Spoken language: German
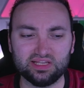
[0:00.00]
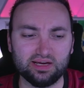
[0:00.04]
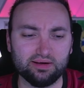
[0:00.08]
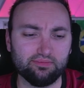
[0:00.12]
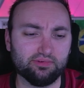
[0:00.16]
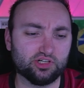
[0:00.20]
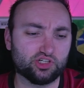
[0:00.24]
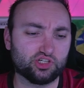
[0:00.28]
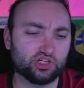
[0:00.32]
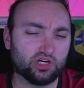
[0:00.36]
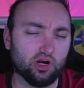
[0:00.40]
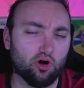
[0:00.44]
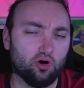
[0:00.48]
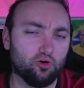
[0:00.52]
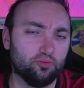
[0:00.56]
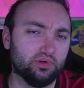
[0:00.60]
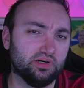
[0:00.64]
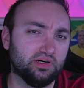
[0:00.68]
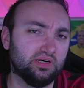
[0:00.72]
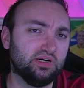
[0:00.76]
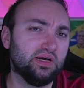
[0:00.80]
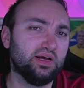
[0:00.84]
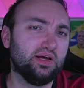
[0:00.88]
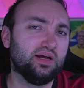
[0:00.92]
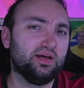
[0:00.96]
Aber ich
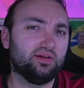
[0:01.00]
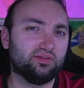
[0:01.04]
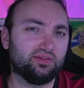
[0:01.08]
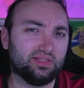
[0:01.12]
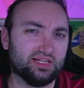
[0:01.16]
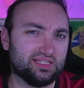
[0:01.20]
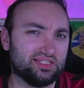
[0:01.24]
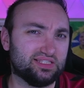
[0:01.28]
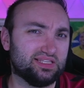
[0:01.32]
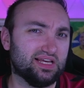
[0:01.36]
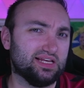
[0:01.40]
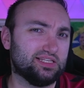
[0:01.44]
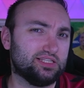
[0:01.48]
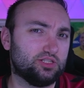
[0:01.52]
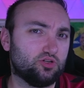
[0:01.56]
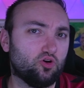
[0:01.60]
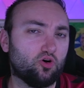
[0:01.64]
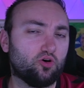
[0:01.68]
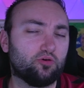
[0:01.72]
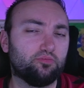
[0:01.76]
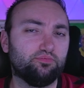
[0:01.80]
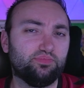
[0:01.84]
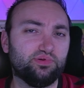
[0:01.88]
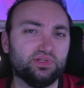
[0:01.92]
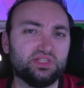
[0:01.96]
glaube, dass das
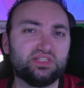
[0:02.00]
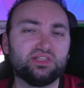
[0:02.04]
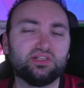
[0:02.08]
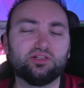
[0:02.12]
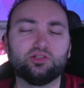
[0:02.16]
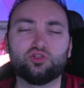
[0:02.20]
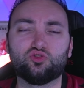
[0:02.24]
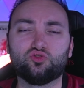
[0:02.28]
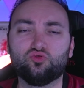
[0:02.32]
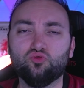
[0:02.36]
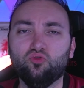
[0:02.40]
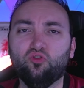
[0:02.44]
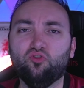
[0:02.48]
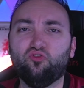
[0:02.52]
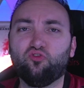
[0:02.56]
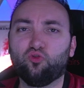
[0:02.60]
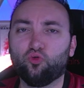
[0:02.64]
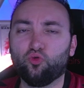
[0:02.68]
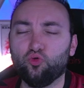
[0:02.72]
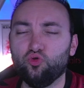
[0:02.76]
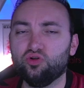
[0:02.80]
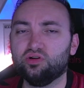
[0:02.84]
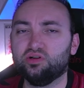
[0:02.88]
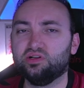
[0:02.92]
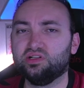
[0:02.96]
noch ein bisschen zu
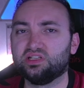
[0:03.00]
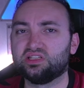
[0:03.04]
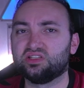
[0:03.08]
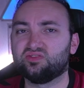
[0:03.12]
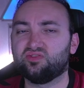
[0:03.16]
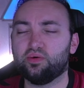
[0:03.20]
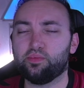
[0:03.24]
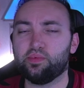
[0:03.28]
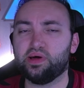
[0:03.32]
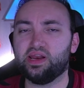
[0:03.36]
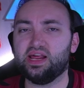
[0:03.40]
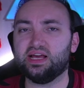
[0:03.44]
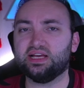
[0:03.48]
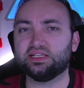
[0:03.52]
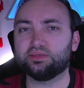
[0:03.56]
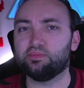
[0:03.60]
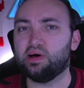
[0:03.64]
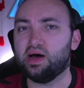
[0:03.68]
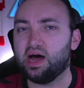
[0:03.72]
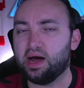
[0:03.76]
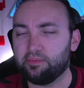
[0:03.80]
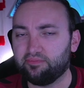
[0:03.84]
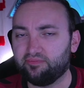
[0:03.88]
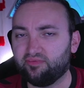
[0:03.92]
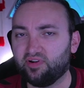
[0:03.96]
früh ist, weil man
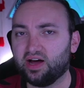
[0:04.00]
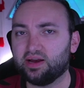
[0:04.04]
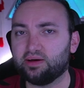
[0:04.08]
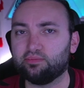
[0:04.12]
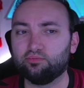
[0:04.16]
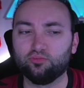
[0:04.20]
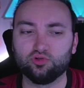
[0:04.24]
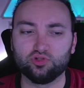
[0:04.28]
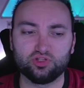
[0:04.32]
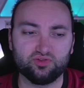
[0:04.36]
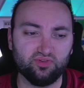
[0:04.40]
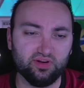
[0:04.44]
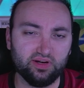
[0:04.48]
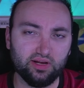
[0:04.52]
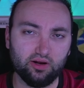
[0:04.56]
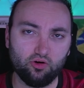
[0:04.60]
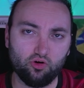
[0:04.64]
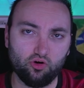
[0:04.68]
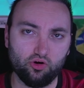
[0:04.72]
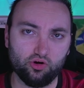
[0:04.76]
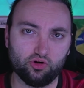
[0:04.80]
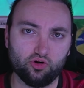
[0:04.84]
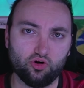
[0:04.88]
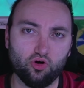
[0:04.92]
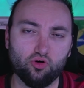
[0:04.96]
erstmal abwarten muss, wenn der
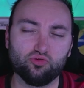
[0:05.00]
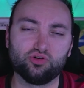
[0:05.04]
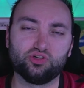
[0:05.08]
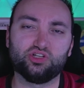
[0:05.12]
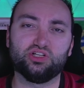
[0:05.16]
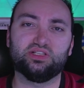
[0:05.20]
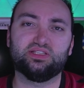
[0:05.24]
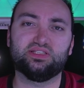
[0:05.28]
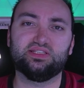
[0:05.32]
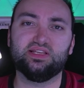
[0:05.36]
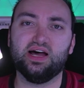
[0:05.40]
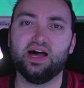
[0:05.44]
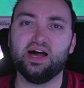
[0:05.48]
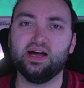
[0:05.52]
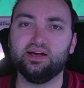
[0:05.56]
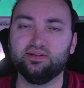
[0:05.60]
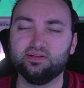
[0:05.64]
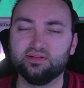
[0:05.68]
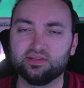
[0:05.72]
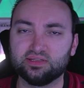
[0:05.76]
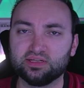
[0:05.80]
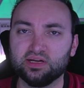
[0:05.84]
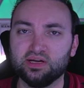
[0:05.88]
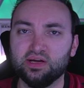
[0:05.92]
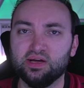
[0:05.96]
neue Coach jetzt da
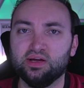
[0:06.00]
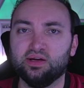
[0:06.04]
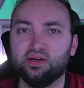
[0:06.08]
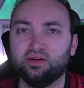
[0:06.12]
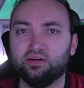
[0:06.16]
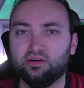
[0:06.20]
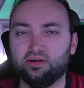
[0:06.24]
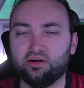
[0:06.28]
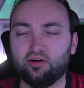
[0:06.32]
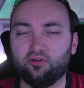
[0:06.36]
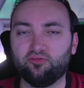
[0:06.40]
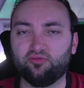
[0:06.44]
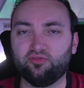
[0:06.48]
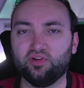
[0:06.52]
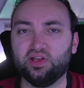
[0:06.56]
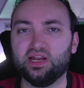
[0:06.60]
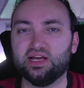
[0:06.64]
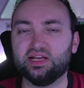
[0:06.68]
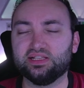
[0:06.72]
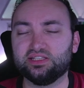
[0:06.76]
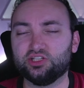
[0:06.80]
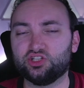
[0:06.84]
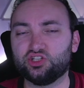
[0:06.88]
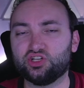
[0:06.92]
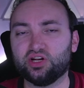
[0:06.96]
ist, auch wenn
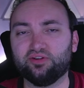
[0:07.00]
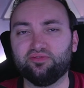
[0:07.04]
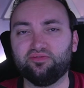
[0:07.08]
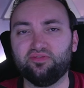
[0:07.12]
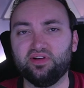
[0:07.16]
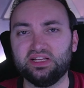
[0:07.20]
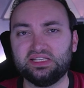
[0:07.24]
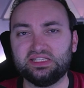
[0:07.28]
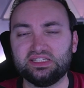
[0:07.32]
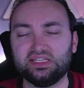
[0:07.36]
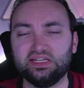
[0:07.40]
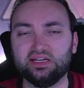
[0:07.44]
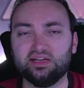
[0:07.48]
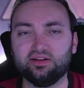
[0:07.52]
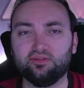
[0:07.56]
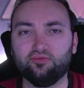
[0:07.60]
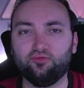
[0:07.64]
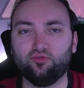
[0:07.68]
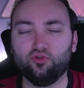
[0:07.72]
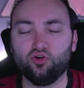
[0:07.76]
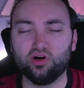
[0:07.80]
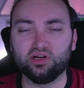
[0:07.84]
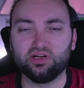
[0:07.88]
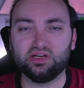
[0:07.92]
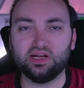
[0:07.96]
er sich da festlegen
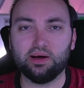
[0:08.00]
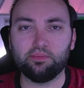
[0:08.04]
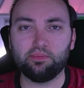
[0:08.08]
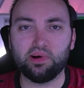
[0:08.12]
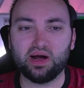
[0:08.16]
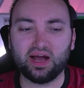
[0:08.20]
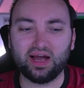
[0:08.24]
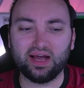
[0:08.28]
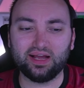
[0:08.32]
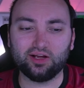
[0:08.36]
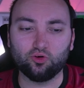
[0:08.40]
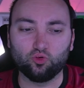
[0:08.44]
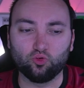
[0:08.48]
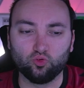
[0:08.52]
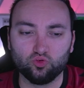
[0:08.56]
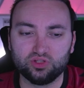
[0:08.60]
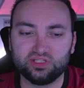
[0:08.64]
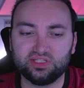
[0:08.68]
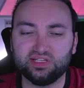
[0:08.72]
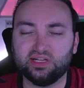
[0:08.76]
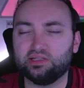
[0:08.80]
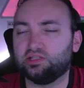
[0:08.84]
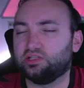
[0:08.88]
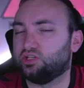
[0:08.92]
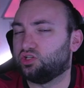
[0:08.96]
wird. Aber rein
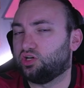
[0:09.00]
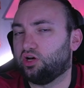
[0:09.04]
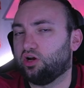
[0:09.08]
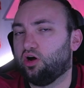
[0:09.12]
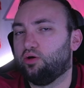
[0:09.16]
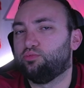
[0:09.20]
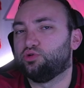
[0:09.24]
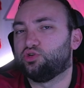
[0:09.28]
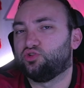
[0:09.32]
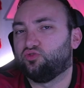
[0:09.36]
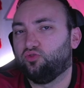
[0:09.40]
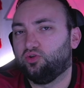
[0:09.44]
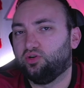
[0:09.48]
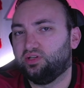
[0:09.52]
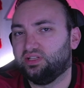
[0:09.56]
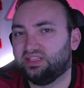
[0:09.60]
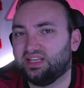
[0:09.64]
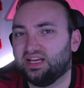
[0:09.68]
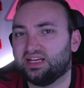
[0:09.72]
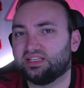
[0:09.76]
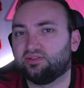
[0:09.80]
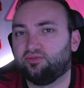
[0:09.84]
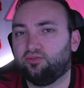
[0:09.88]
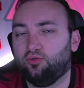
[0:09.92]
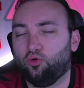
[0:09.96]
grundsätzlich, glaube ich, würde
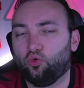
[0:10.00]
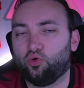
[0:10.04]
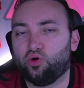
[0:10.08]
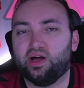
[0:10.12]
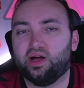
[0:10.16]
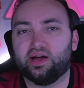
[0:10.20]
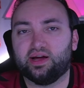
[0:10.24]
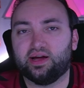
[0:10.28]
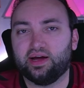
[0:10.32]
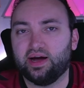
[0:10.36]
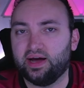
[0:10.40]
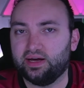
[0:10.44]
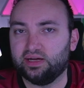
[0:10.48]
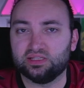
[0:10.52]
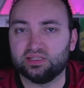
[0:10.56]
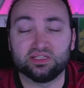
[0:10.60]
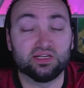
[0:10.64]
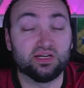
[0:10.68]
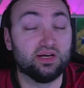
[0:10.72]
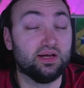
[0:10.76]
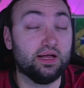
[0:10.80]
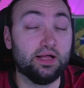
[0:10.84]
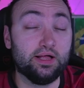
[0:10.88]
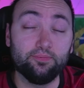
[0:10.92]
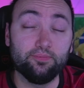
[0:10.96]
das Florian Keins
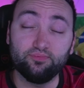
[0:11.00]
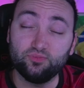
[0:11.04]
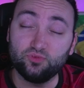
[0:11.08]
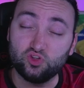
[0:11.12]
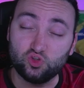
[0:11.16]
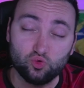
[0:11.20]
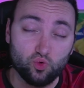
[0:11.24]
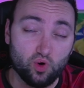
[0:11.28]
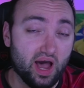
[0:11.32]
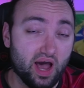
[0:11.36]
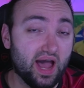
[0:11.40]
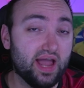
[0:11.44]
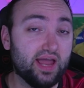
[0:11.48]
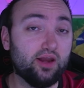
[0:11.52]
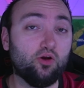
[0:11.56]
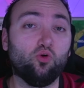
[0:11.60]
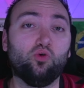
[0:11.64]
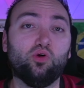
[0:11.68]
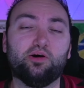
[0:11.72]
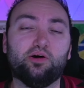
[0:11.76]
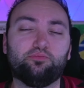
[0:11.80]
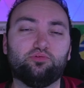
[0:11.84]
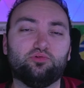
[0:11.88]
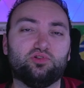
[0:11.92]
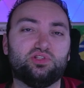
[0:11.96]
zu
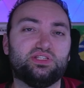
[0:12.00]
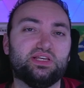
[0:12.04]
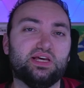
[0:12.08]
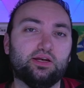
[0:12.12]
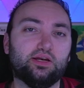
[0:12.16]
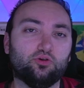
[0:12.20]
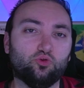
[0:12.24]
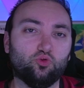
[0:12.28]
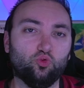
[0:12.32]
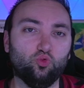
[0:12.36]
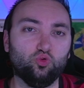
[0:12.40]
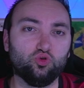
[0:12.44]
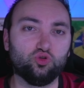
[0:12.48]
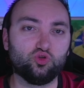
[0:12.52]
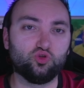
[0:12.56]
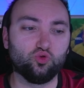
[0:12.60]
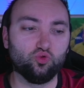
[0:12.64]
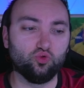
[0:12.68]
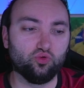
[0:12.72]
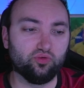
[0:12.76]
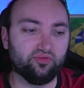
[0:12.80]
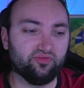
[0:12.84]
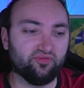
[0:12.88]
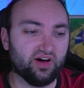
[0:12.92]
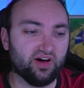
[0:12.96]
100% gut
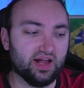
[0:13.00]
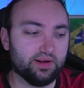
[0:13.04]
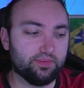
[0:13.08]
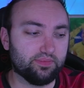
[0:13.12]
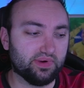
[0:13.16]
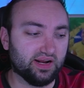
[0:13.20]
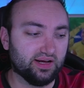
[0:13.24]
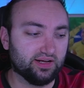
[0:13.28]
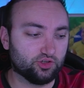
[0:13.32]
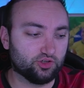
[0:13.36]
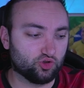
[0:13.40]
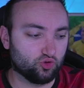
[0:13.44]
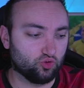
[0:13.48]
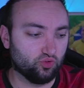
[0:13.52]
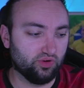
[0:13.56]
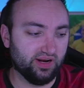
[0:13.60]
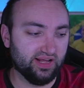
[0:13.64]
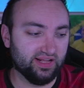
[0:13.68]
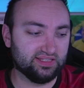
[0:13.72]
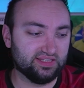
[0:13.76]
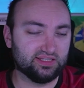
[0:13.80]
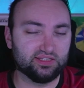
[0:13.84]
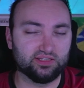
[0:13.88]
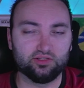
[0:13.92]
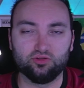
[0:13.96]
tun, weil man hat schon
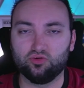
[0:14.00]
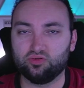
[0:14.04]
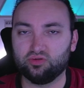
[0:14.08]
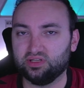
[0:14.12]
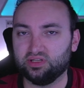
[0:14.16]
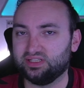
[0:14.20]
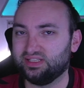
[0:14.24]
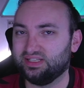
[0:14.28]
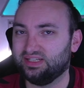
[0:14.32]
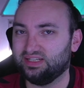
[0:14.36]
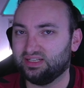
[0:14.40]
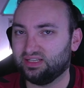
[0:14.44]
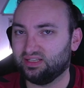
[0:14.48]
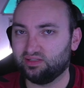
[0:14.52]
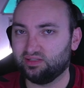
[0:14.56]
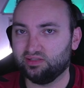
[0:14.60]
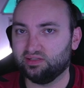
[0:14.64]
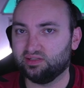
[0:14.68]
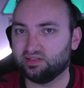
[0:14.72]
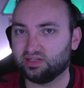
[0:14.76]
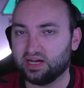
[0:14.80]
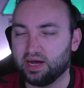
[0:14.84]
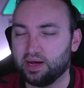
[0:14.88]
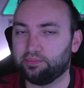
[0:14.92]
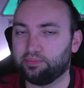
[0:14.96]
letzte Saison gesehen, dass
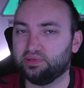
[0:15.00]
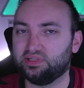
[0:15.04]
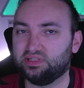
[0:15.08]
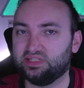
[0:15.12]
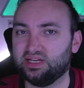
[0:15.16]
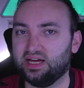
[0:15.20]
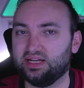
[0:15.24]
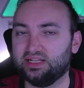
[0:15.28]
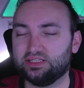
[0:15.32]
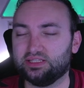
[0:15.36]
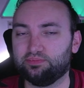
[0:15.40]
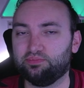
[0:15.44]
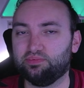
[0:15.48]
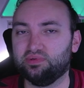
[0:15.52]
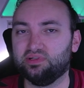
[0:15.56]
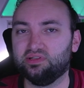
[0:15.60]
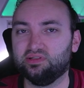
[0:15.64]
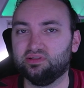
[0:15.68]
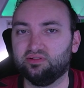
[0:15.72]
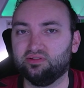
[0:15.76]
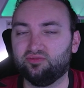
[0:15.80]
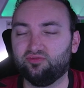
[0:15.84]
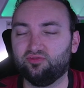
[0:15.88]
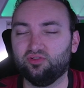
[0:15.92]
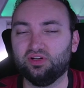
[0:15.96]
diese
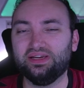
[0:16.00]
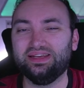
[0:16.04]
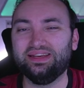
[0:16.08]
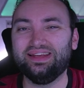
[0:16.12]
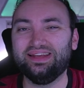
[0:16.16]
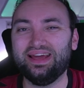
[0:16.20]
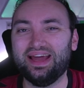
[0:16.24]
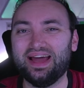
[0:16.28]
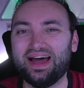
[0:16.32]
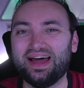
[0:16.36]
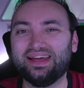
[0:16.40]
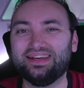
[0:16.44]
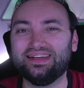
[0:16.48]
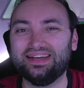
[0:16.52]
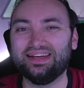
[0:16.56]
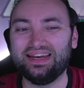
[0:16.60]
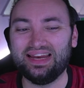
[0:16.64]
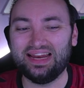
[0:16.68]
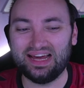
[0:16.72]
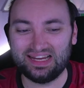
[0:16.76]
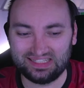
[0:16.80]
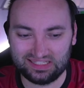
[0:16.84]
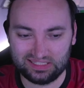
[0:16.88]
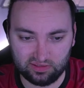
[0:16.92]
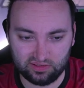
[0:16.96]
Kapitänsbinde für ihn eher eine
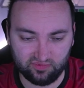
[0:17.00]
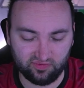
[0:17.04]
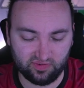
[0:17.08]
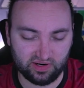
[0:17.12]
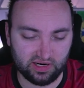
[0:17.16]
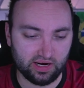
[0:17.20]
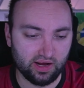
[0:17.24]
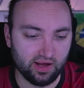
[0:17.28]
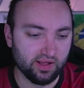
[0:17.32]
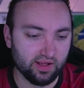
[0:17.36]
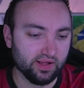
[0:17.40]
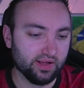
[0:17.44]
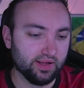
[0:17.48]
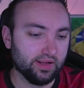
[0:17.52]
Last war.